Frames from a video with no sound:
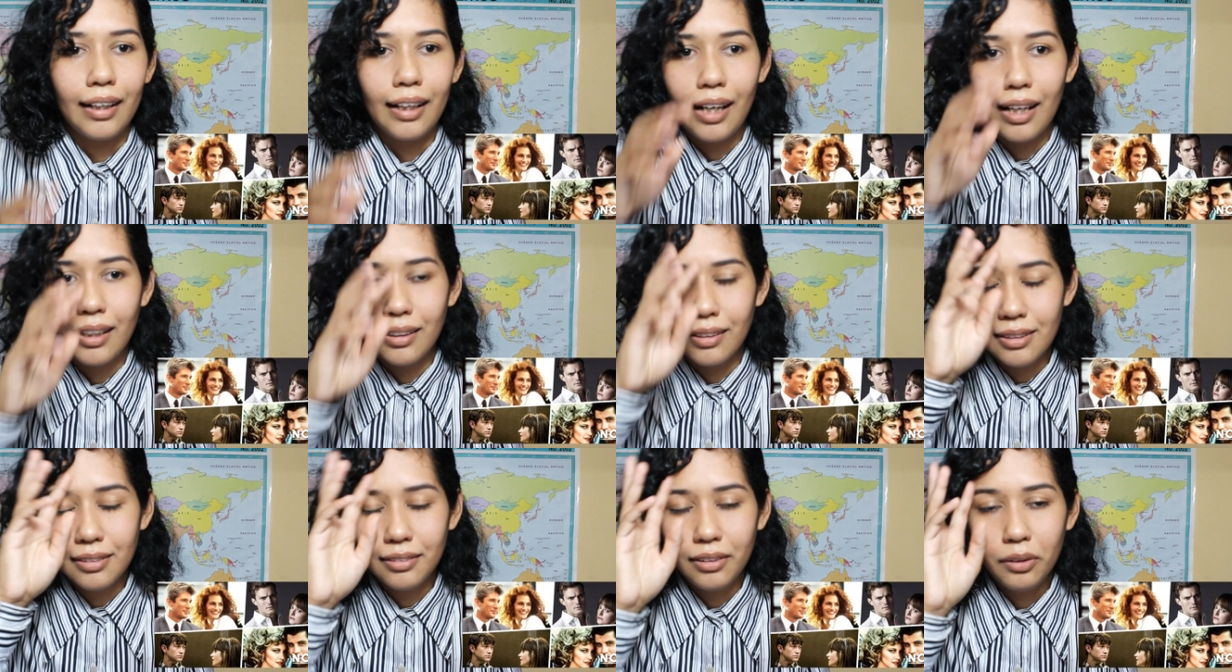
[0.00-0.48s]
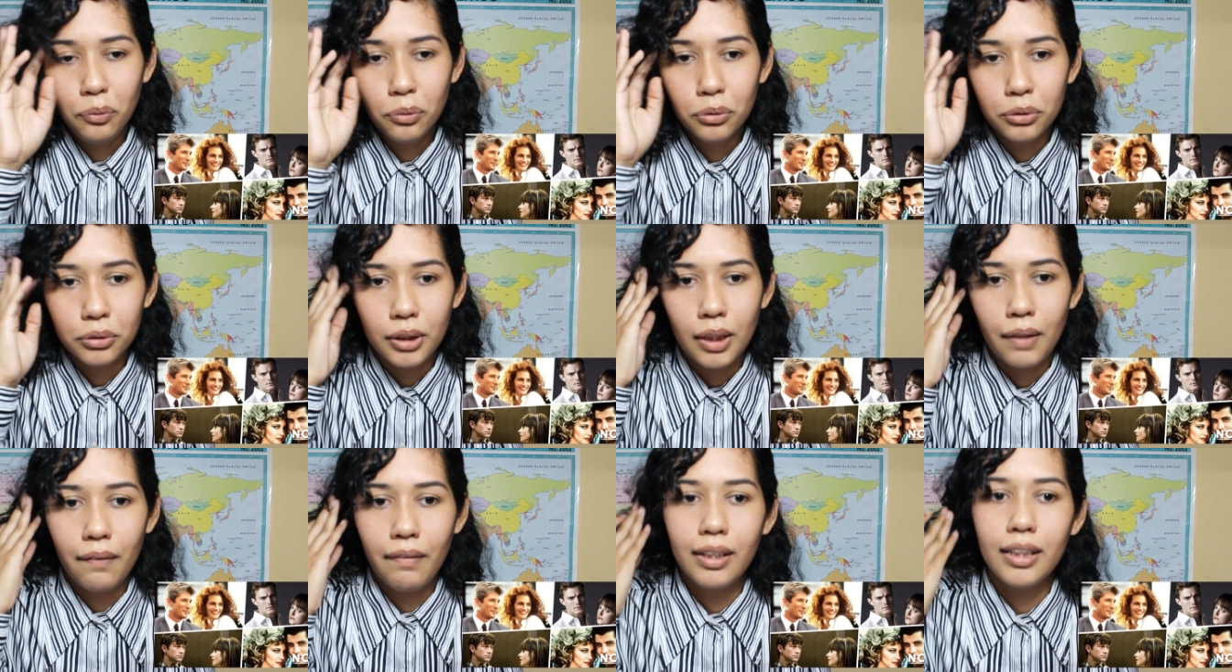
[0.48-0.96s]
que, antes te
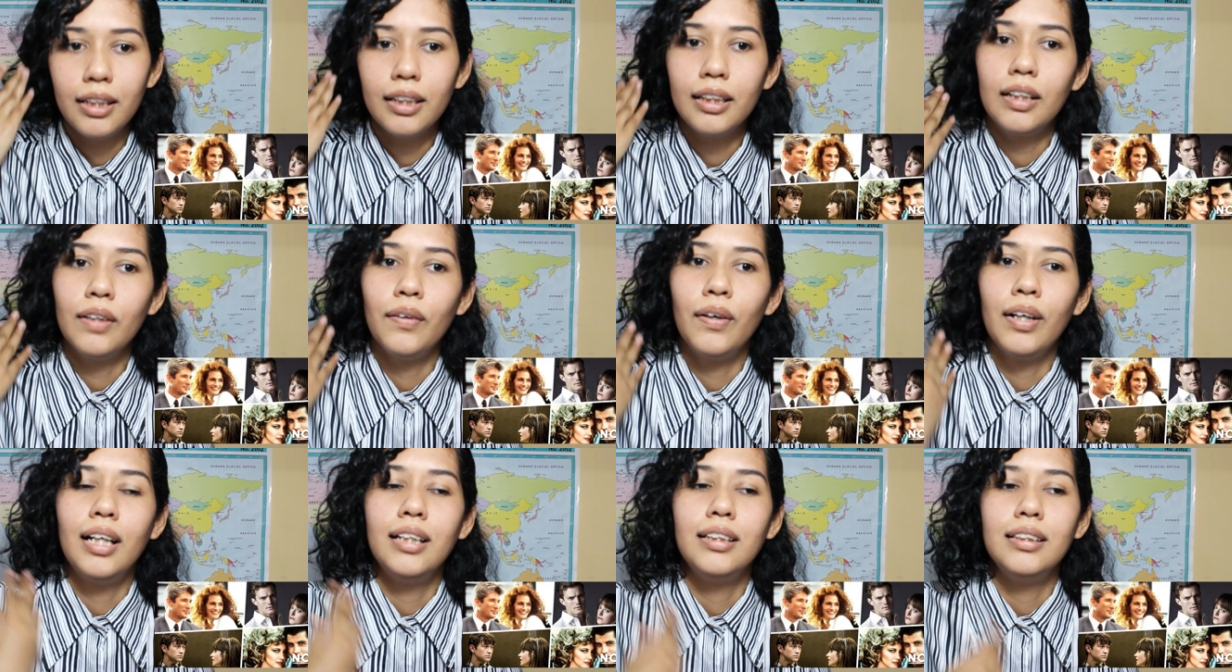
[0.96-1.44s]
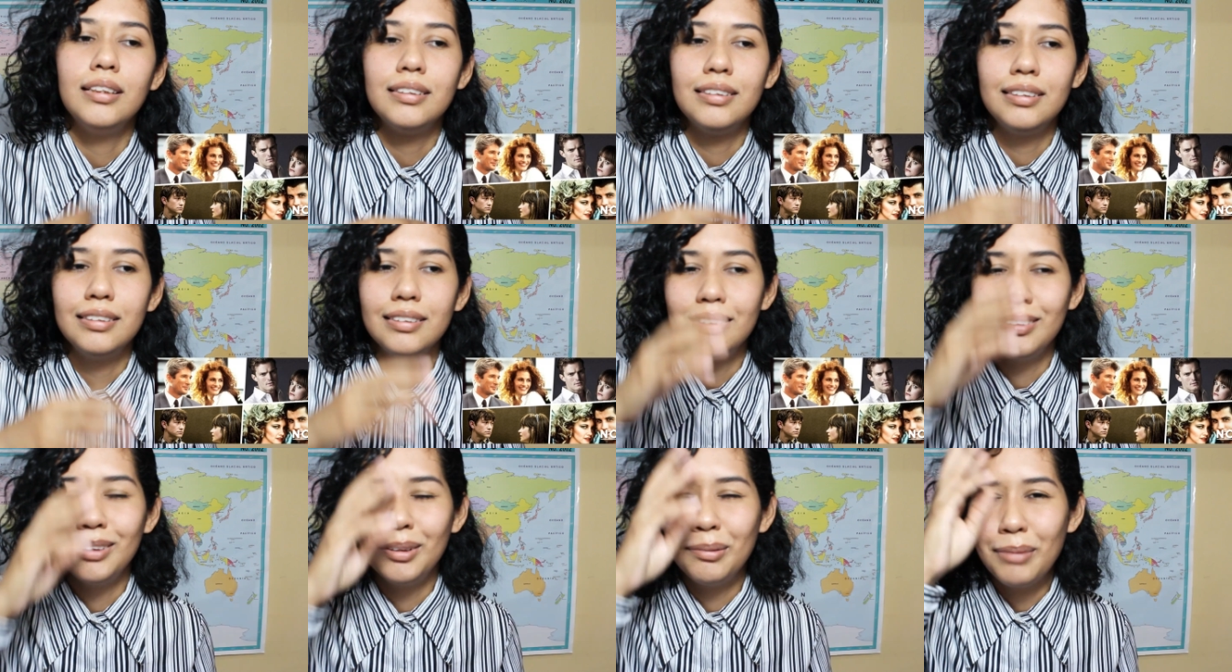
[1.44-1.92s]
gustaban y que ahora
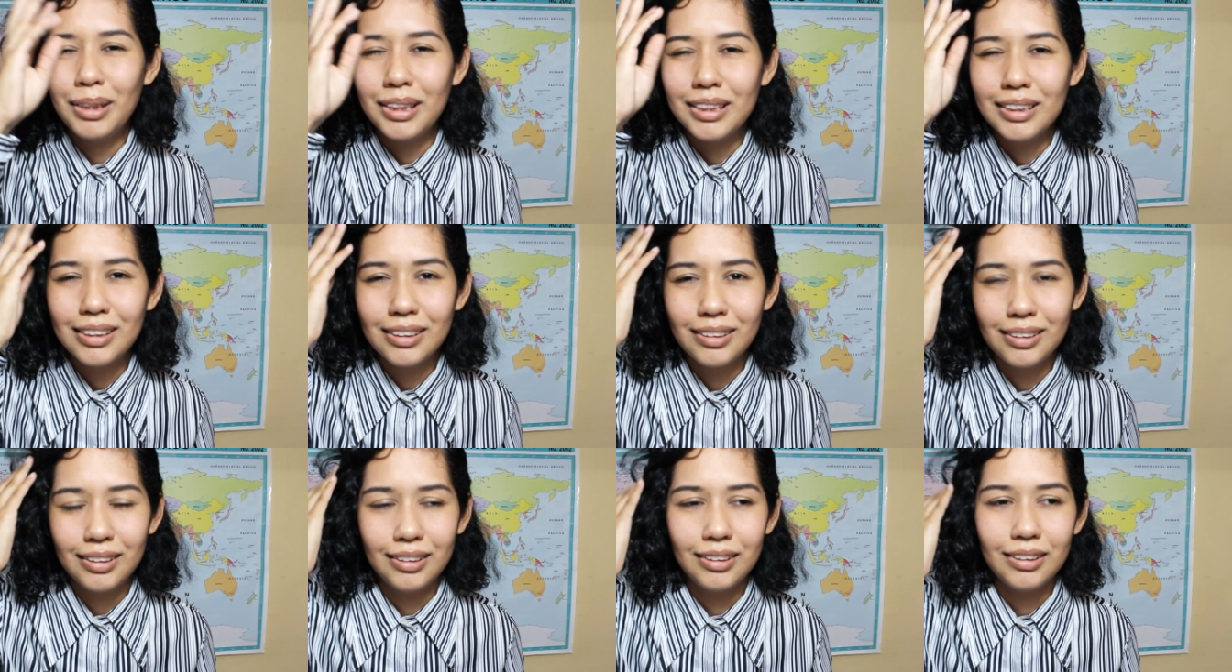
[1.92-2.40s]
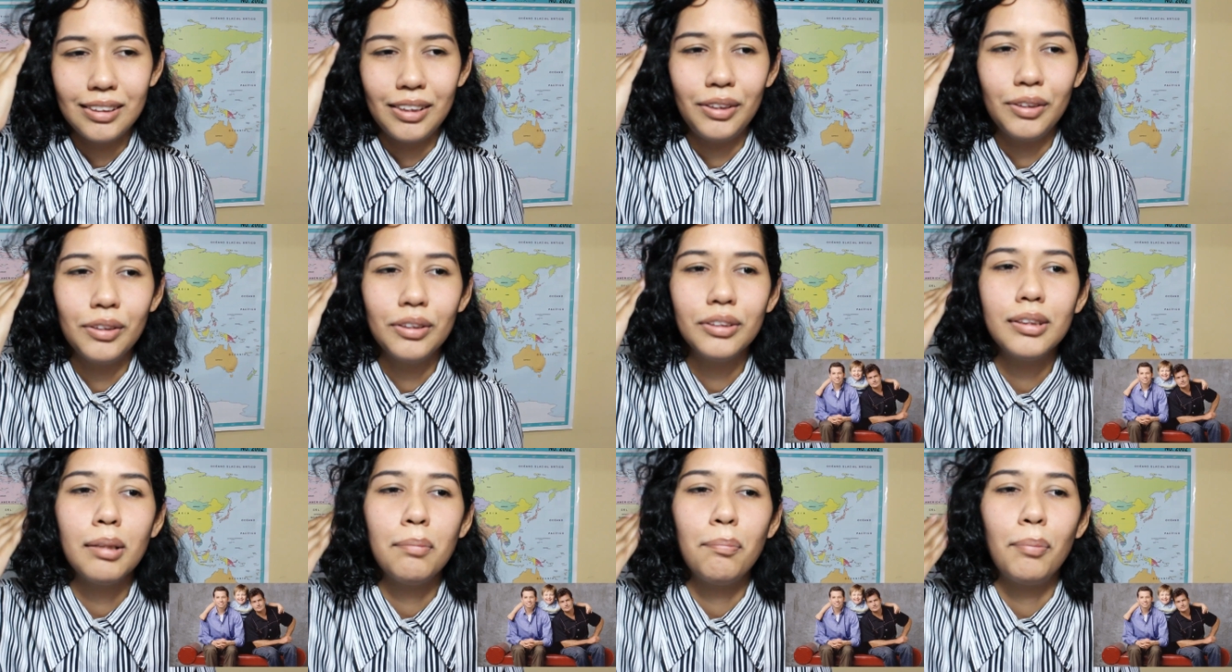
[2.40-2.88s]
dices, no manches, en
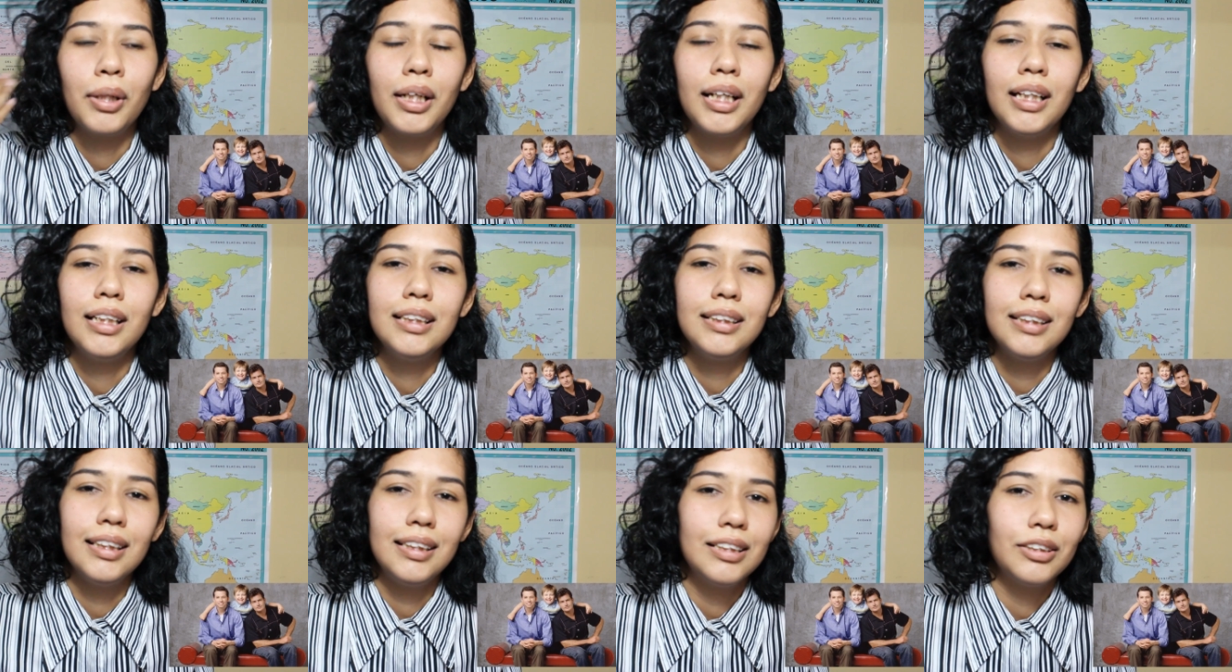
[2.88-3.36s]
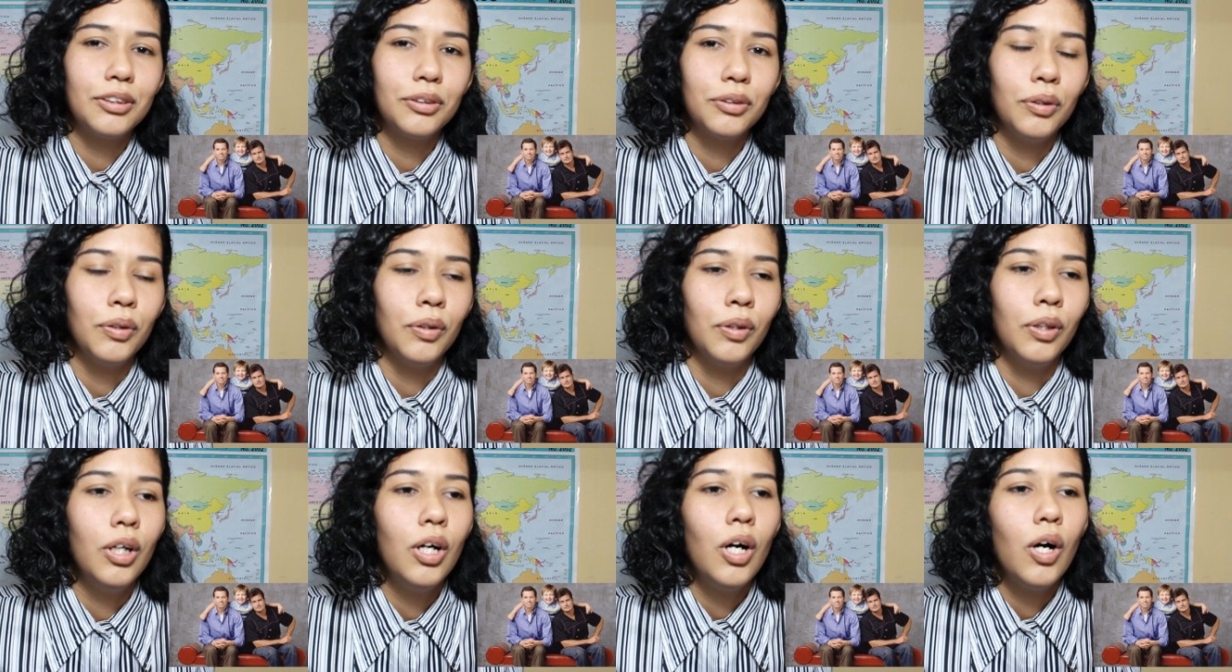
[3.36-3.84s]
serio, o sea, ¿por qué dice
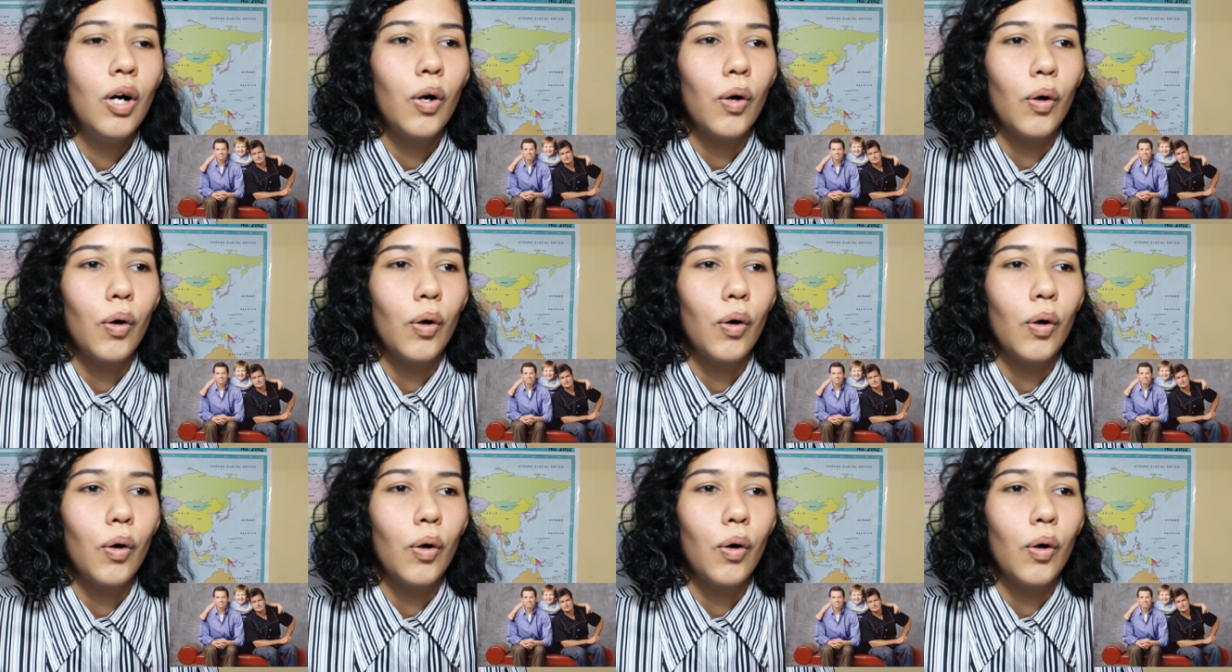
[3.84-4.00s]
eso?